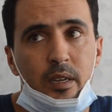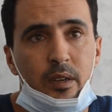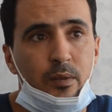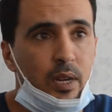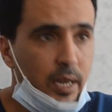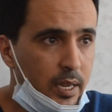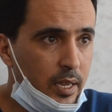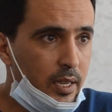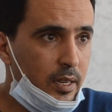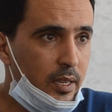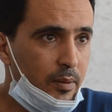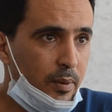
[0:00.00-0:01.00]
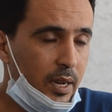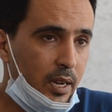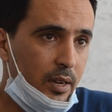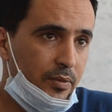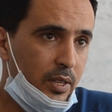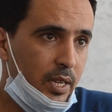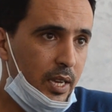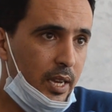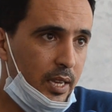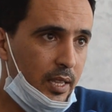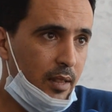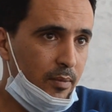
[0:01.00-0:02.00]
ولكن يبقى في
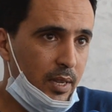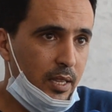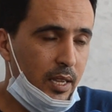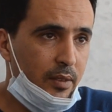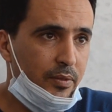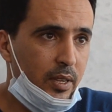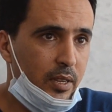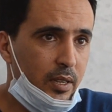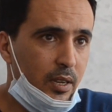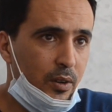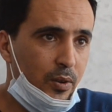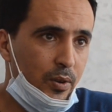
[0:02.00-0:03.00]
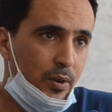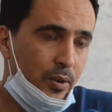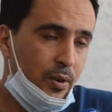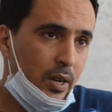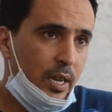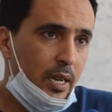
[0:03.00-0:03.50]
نهايه المطاف انه